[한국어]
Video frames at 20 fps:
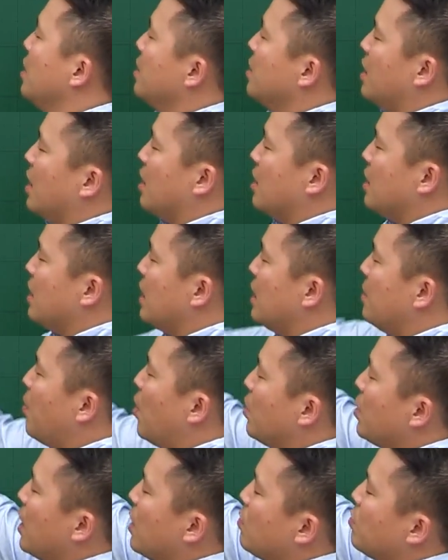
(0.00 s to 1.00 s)
자,
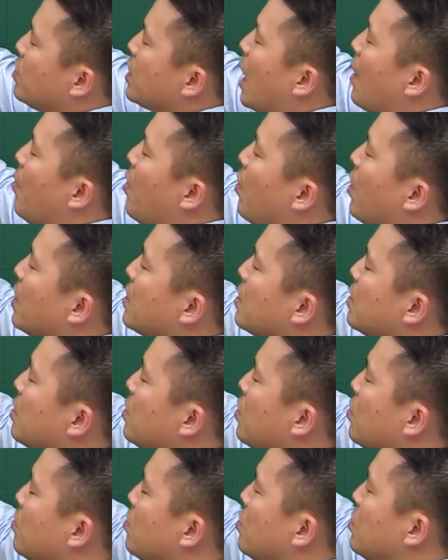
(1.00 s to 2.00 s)
2번하고 4번 같은
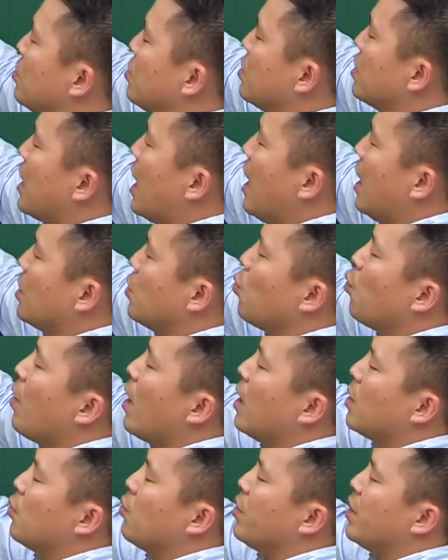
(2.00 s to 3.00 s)
경우는 다
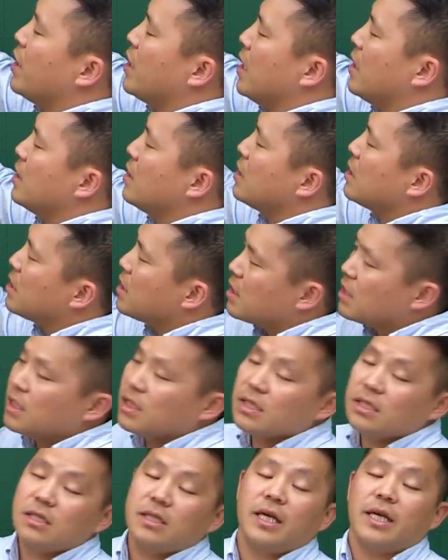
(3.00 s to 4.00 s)
노화로 인한
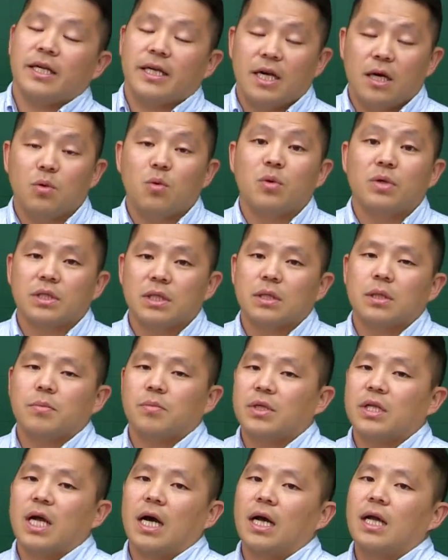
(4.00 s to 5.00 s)
특징을 얘기하고
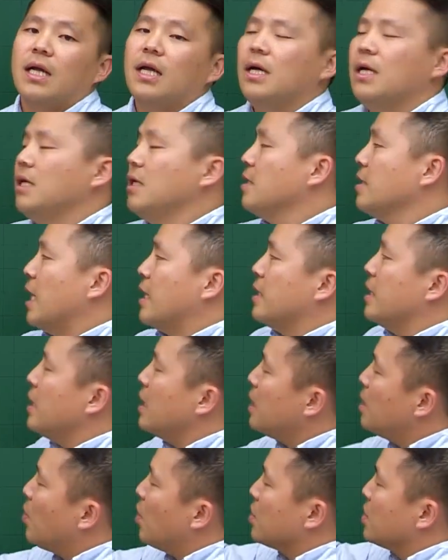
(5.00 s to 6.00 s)
있습니다. 단
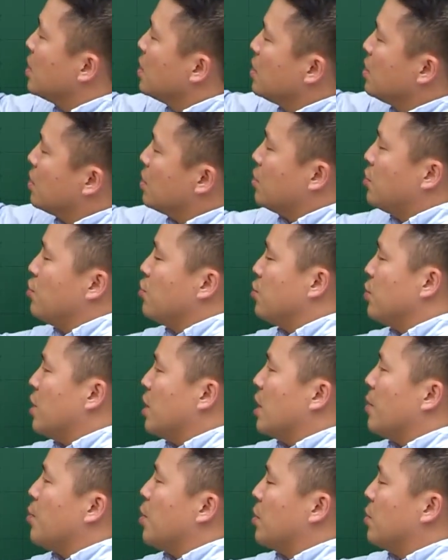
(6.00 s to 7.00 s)
1번
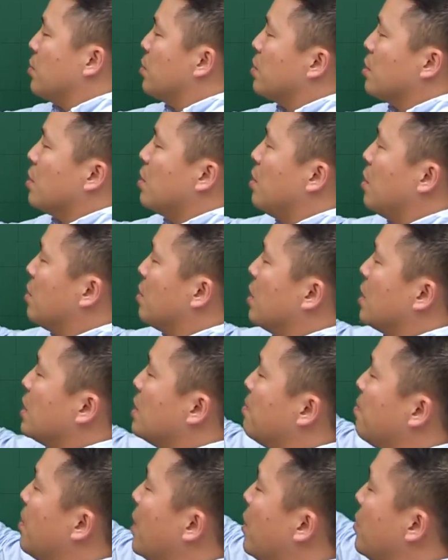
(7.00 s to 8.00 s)
근육량의 변화로 근력과
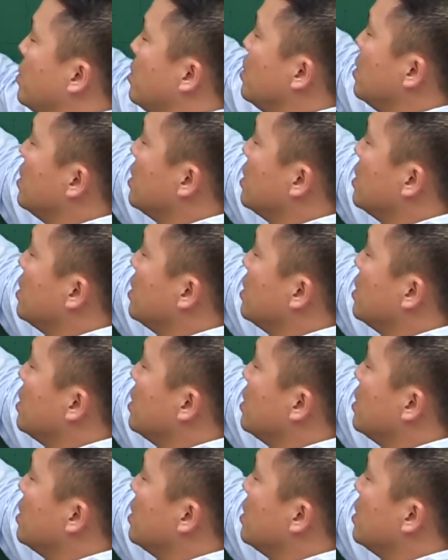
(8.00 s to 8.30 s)
근파원